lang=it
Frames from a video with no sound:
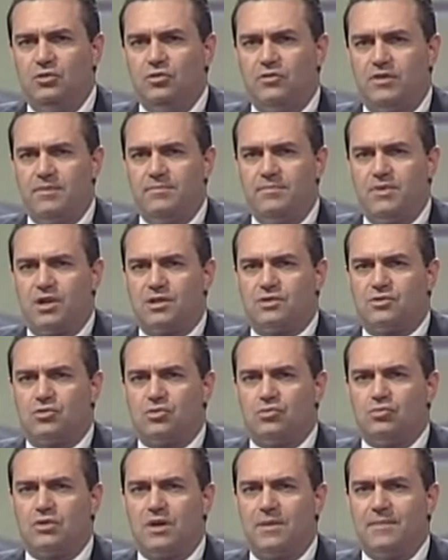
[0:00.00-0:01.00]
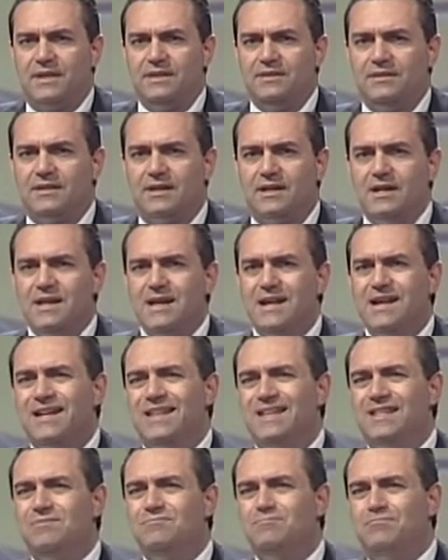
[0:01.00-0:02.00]
dovrebbero assolutamente
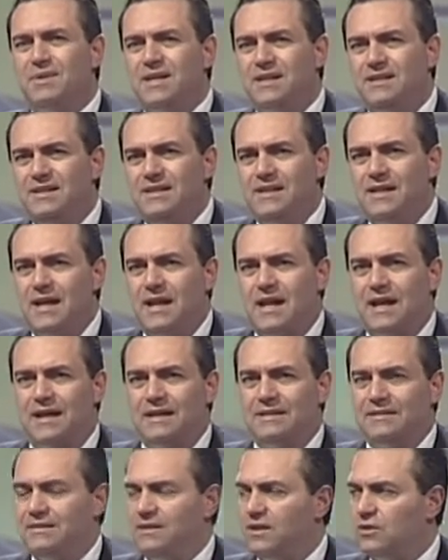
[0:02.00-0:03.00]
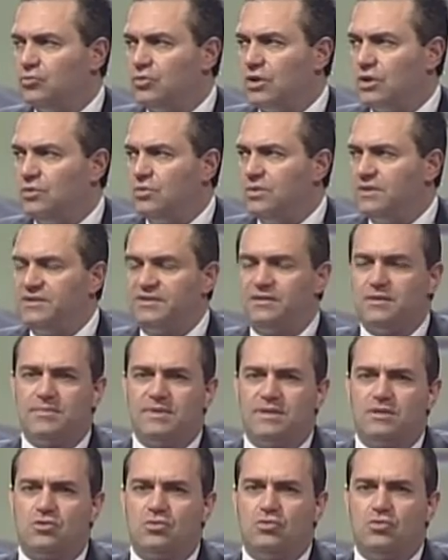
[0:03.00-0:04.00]
impedire la candidatura di queste
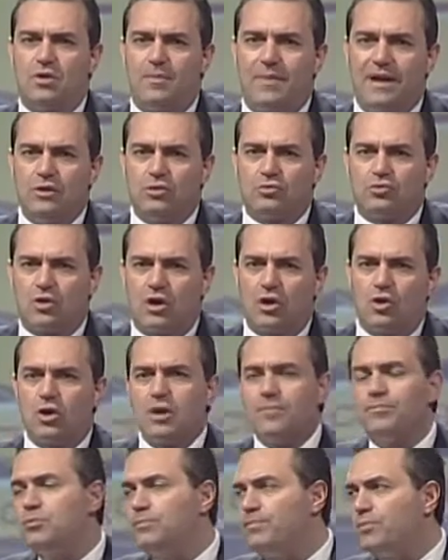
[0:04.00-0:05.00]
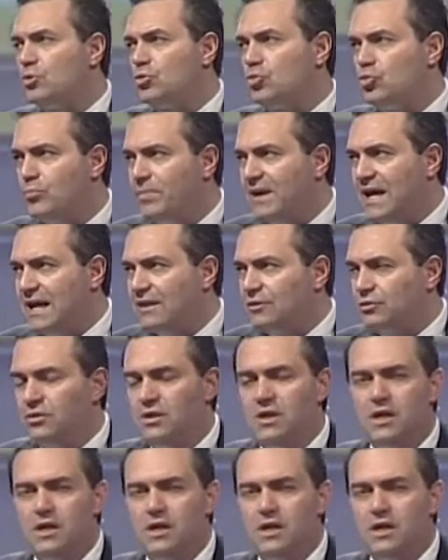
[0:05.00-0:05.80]
persone, ma io sono ancora più preoccupato.